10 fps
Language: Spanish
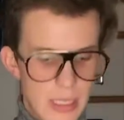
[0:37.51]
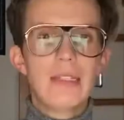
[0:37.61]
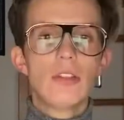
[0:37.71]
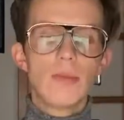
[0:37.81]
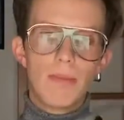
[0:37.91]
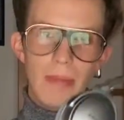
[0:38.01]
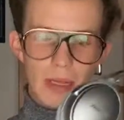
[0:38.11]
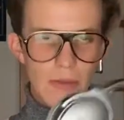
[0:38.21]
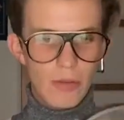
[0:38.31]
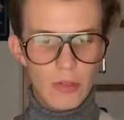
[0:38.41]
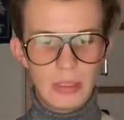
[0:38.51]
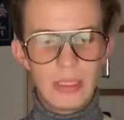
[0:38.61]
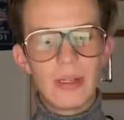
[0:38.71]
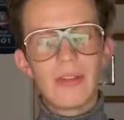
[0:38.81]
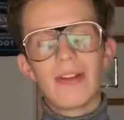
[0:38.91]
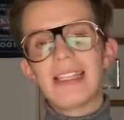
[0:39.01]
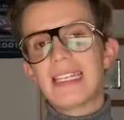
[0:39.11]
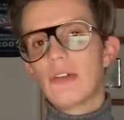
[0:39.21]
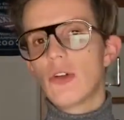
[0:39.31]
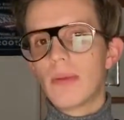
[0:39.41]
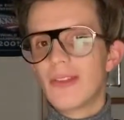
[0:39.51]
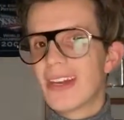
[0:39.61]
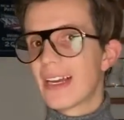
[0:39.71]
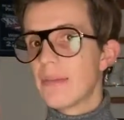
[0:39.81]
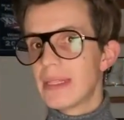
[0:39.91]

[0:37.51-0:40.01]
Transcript: Estos audífonos tienen una diferencia enorme y una gran